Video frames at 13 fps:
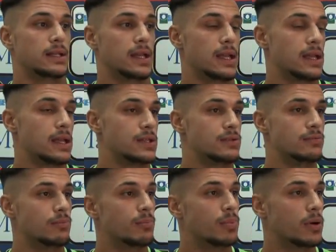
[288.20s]
è
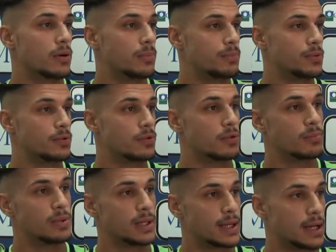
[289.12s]
un po' più
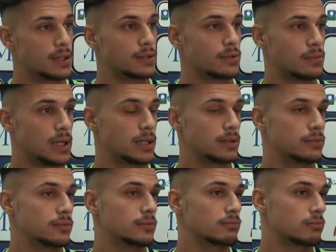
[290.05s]
complicato, ma
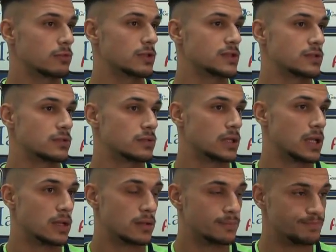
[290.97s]
mm, questo non
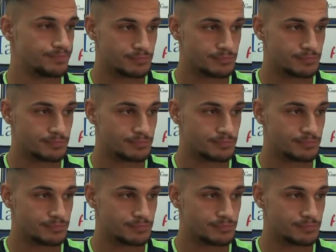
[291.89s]
è